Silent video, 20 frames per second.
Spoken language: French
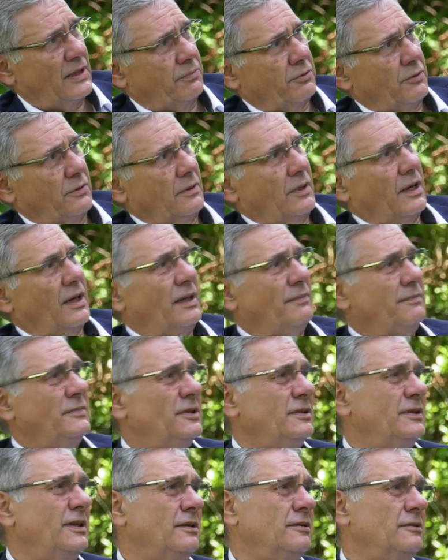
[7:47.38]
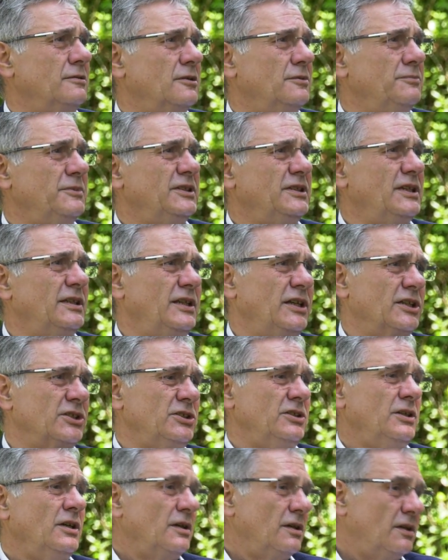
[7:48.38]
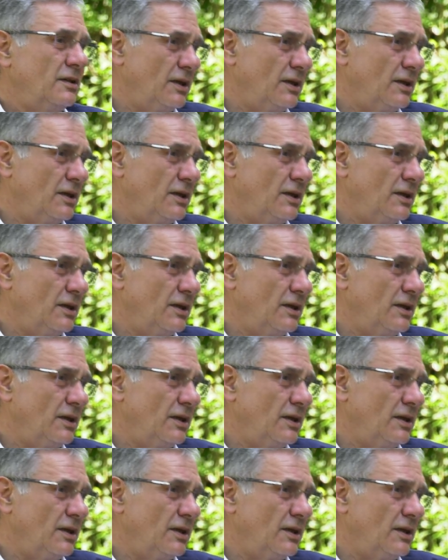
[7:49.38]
un programme d'économie d'énergie,